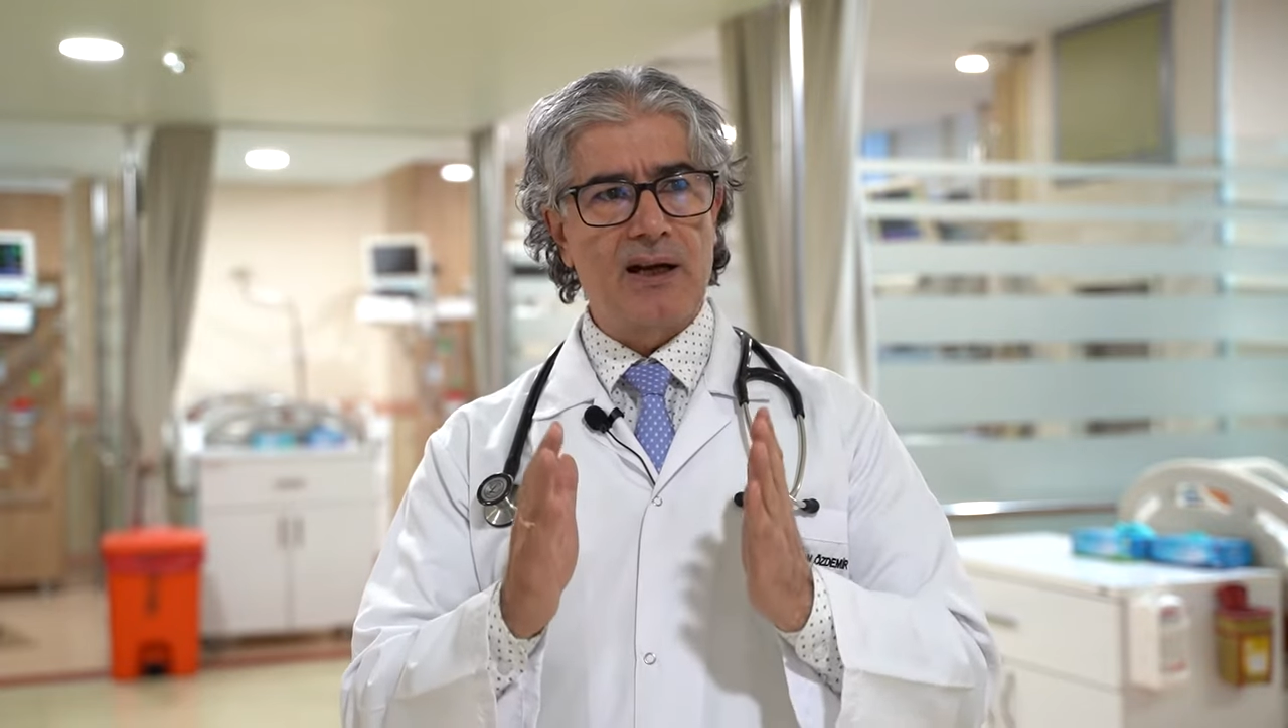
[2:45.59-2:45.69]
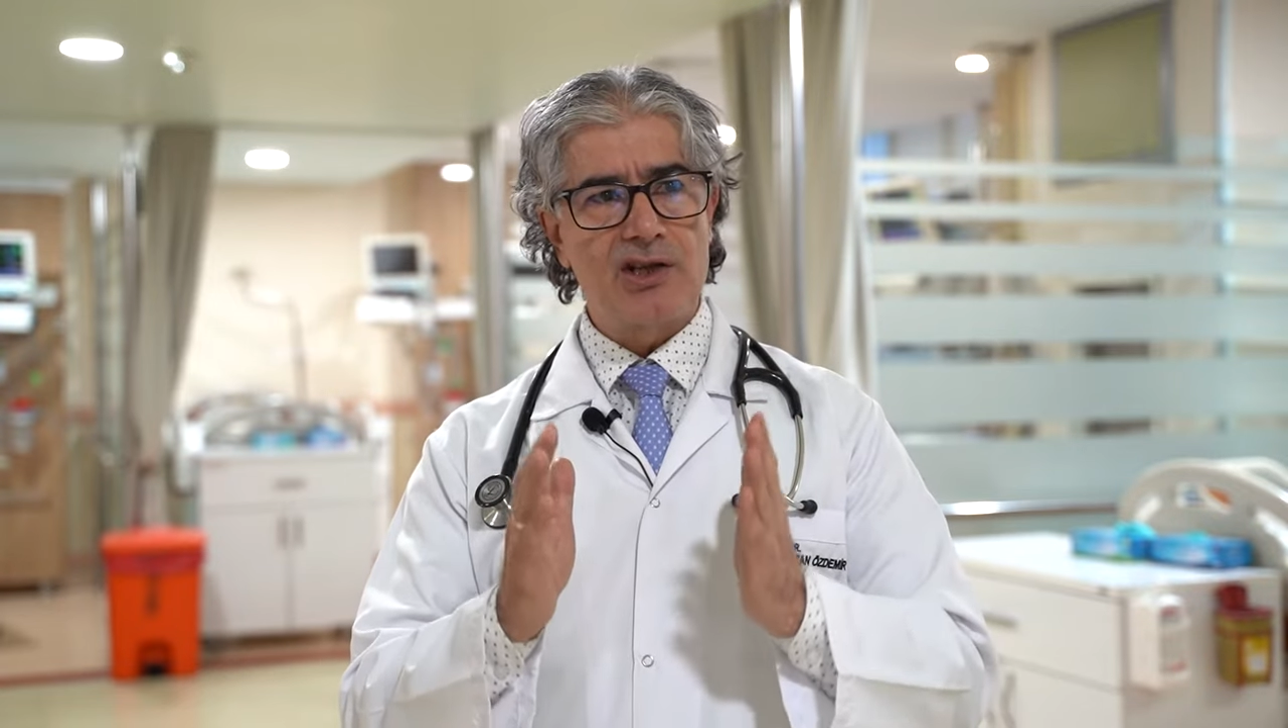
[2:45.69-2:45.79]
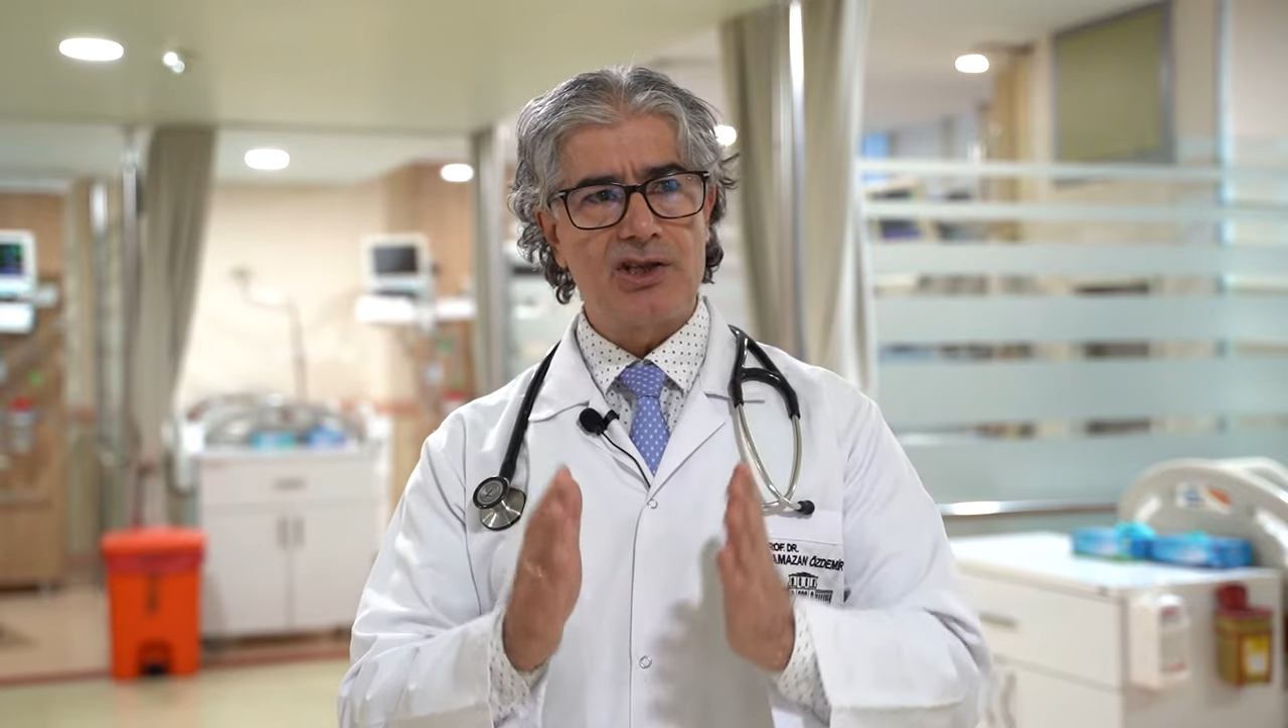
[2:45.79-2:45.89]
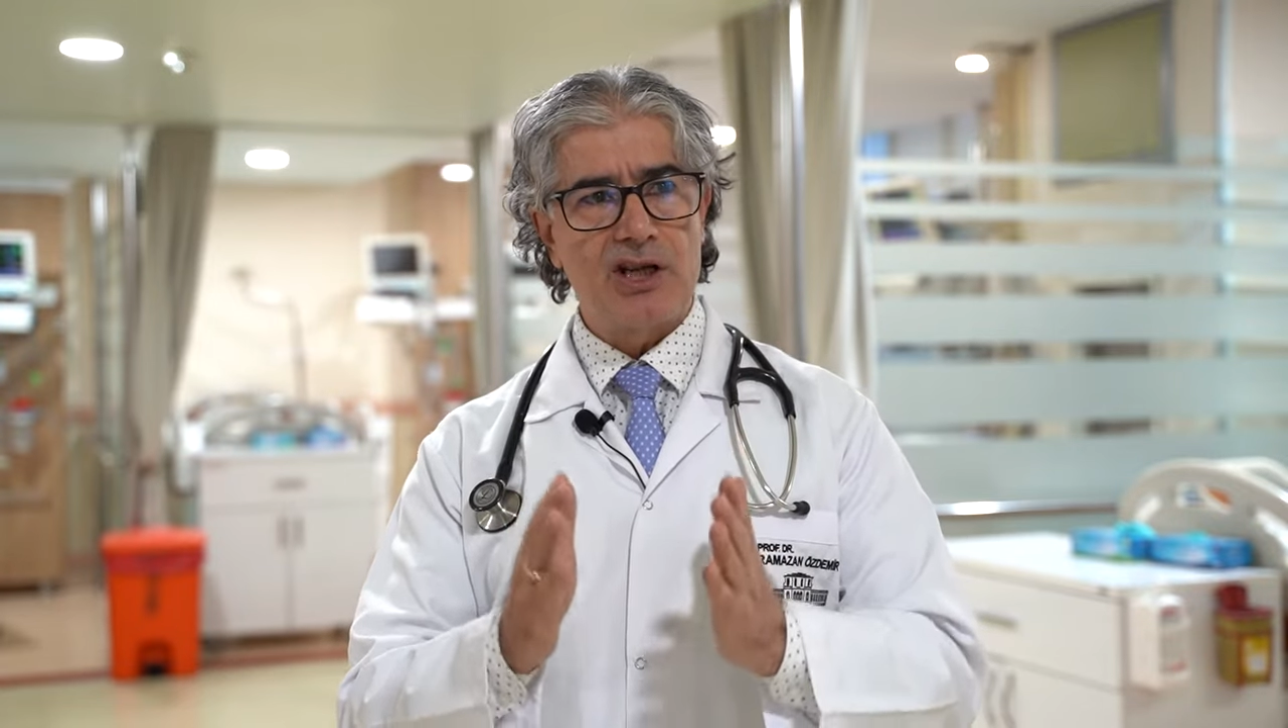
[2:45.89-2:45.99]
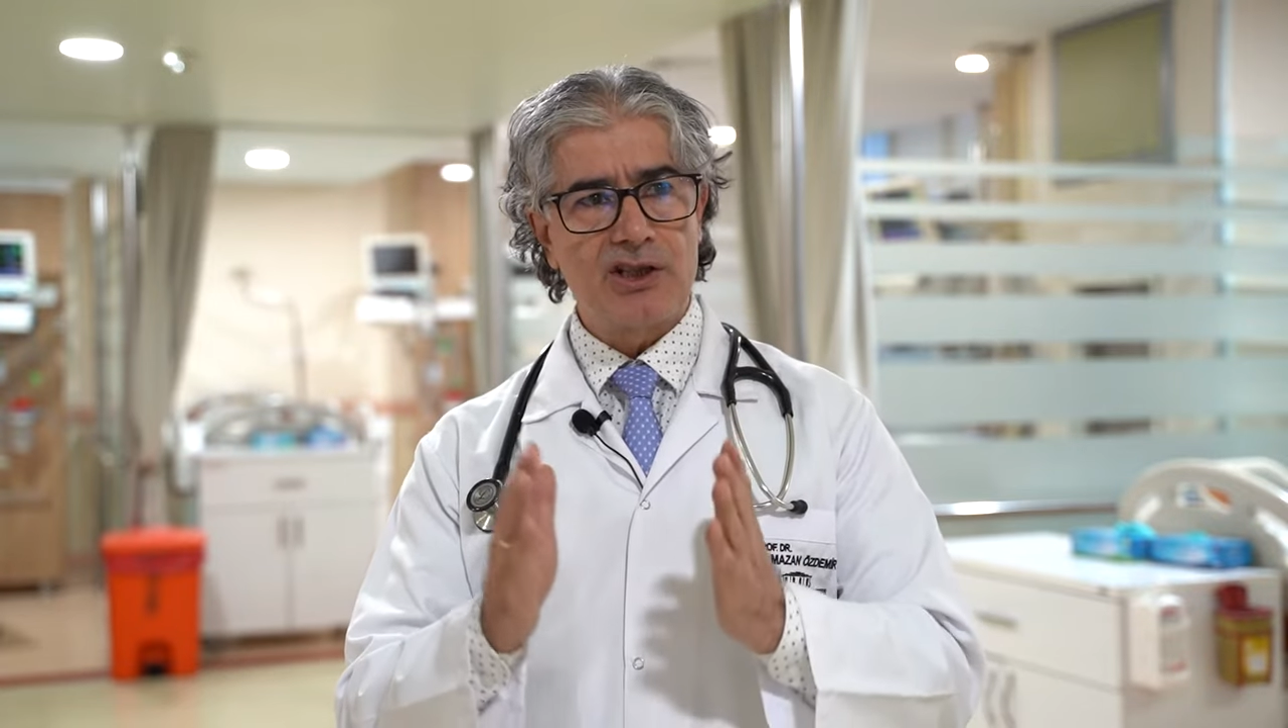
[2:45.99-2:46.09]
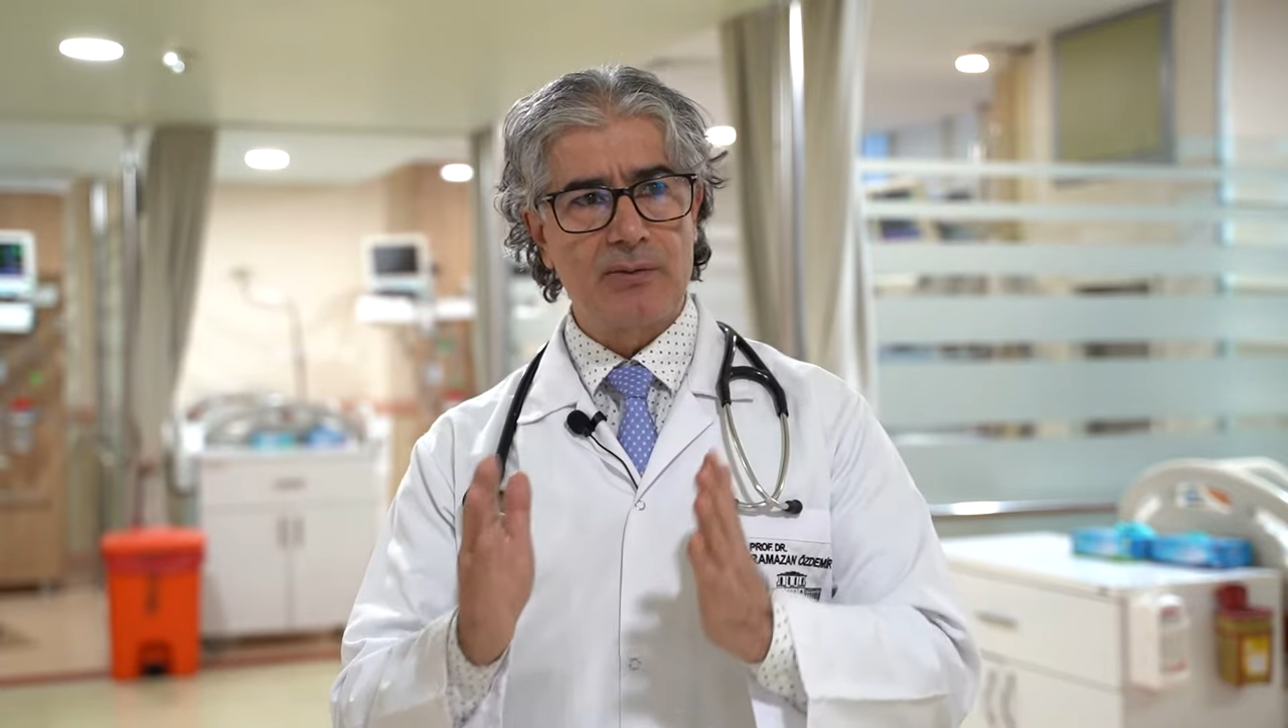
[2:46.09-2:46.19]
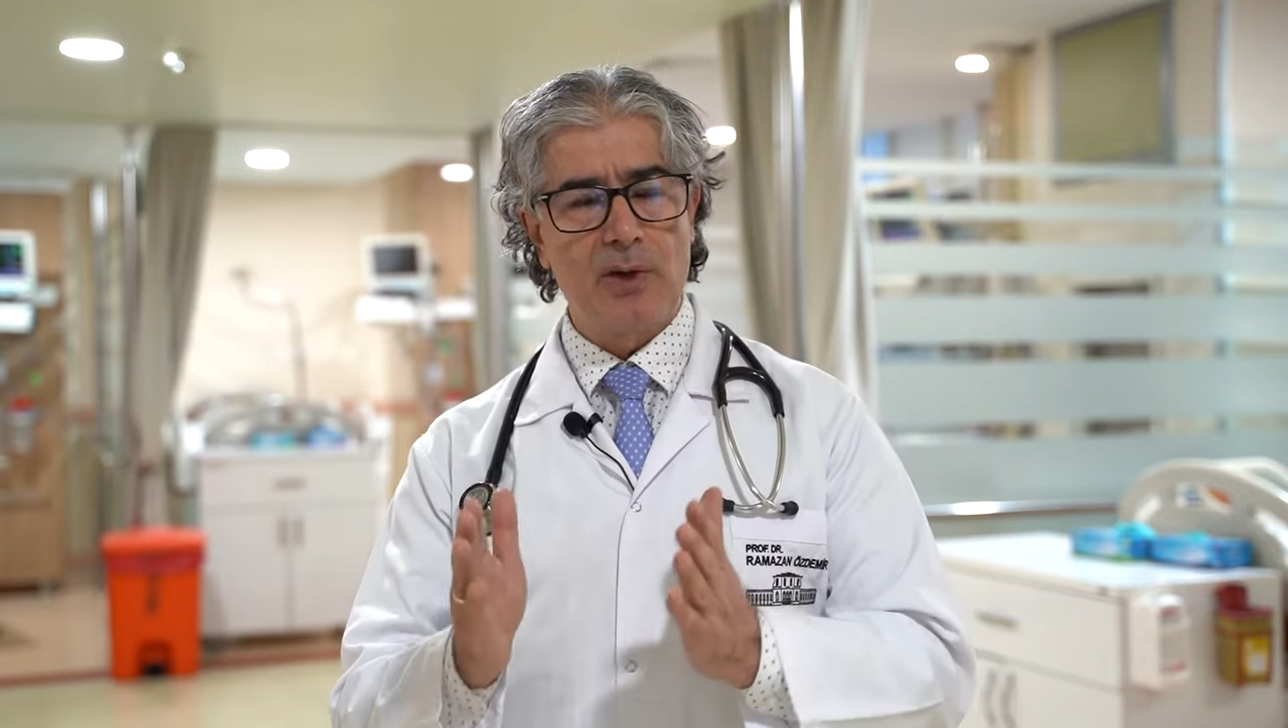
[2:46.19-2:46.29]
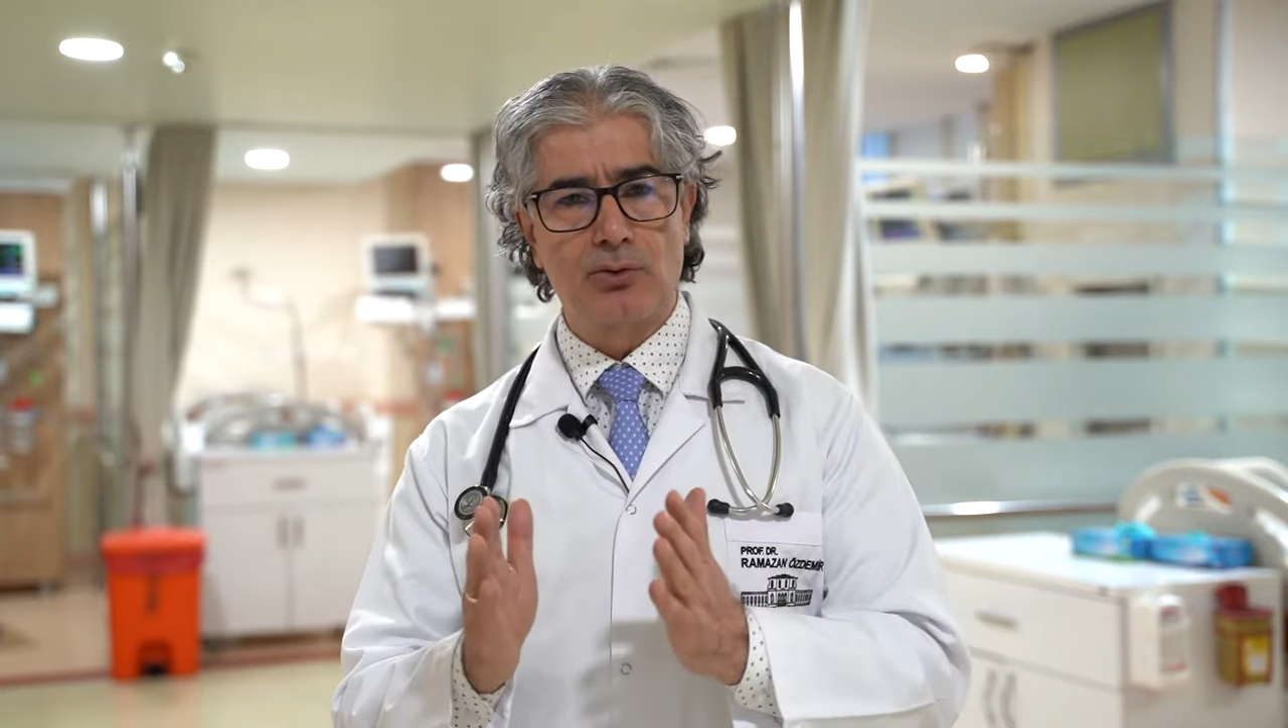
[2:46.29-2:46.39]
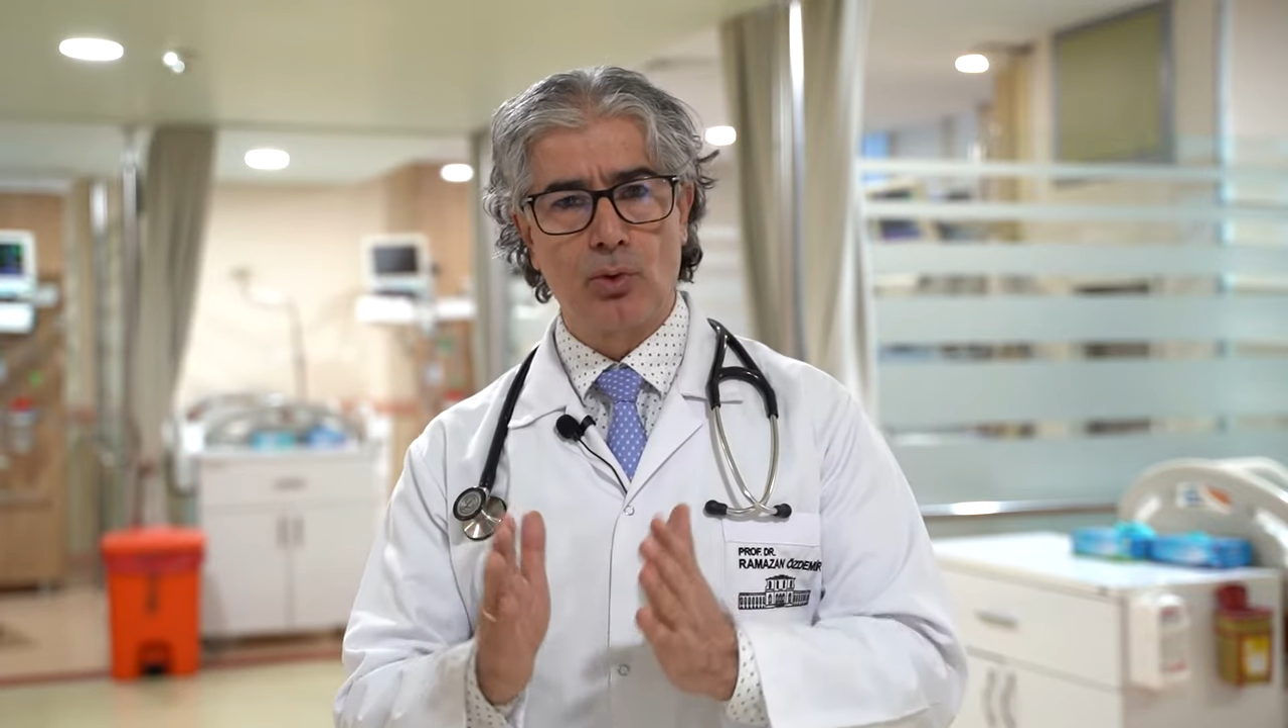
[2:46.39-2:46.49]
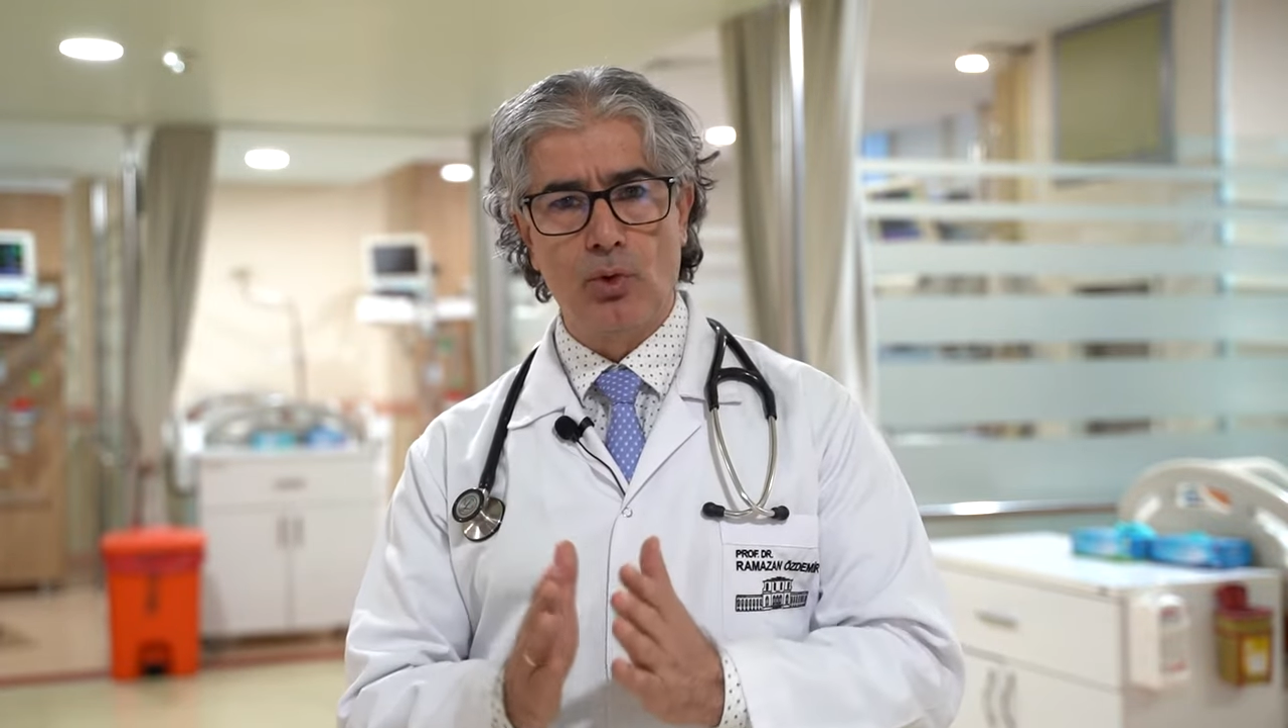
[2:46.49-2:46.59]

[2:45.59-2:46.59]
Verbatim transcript: karşılaştırmak